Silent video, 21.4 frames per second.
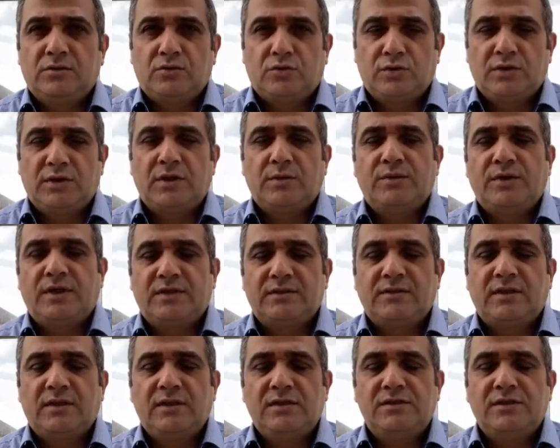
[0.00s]
onları
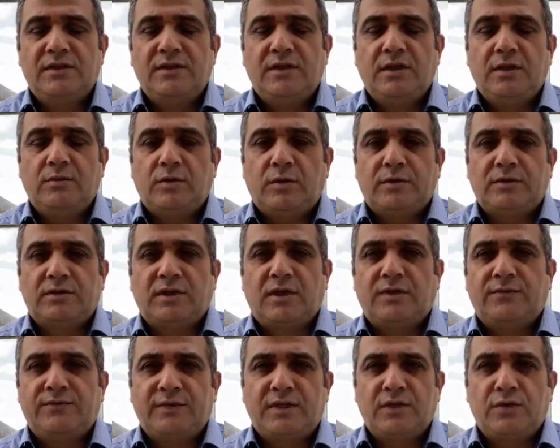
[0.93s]
birazdan inceleyelim ama
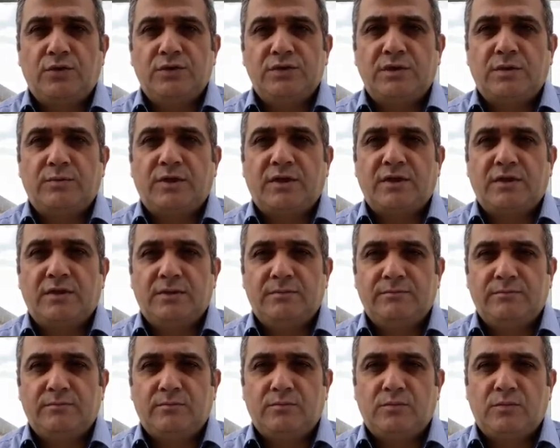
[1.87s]
taraflara önce
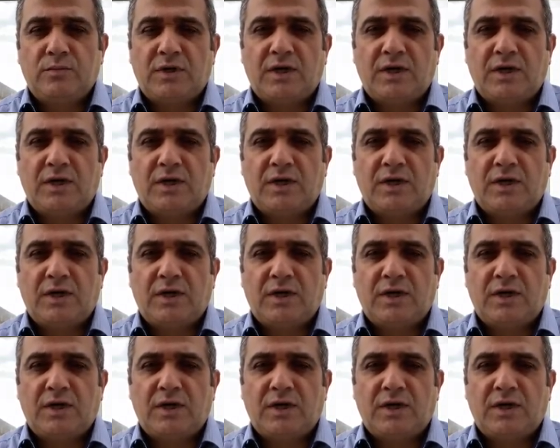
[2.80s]
bakalım.